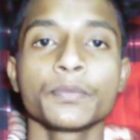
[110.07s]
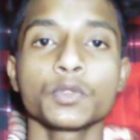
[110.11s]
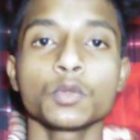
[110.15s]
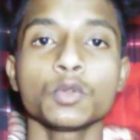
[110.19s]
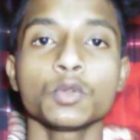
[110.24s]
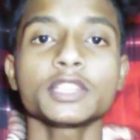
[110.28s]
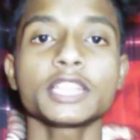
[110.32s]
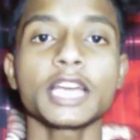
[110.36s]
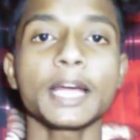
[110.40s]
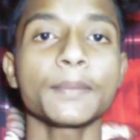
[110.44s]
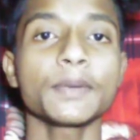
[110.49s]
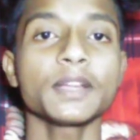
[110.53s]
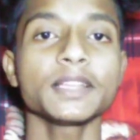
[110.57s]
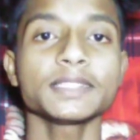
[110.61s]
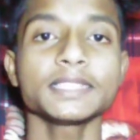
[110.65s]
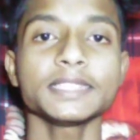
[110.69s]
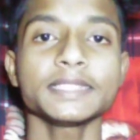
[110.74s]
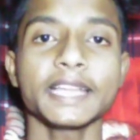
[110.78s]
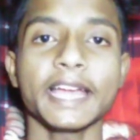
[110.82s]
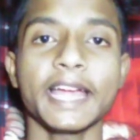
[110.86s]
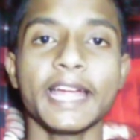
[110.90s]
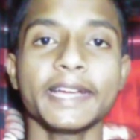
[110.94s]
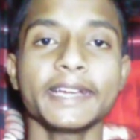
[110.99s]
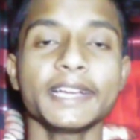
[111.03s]
তো তারপরে আছে
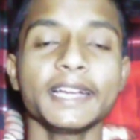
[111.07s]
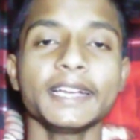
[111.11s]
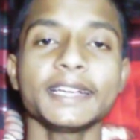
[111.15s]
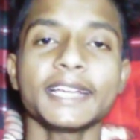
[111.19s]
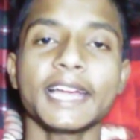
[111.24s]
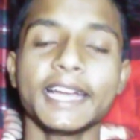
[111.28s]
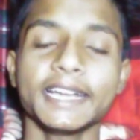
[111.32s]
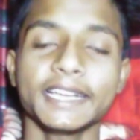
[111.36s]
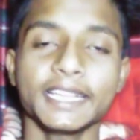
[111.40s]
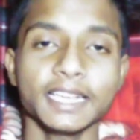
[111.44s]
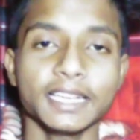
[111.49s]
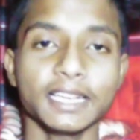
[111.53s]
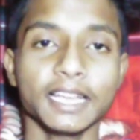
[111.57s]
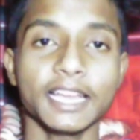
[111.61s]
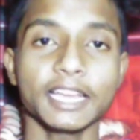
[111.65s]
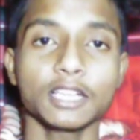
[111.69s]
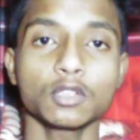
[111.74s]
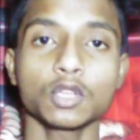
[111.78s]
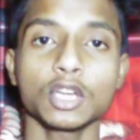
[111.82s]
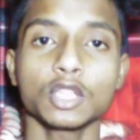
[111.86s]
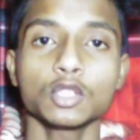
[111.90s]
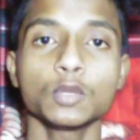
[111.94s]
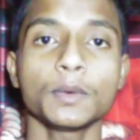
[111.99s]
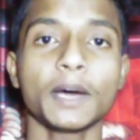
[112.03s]
টাইটেল টাইটেল
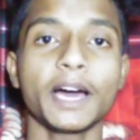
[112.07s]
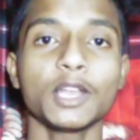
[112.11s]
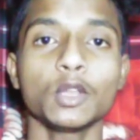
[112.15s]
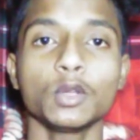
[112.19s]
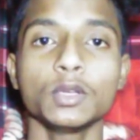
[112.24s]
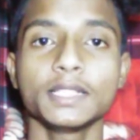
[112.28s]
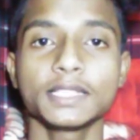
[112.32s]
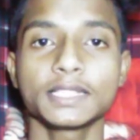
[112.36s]
একটু আধটু ভালো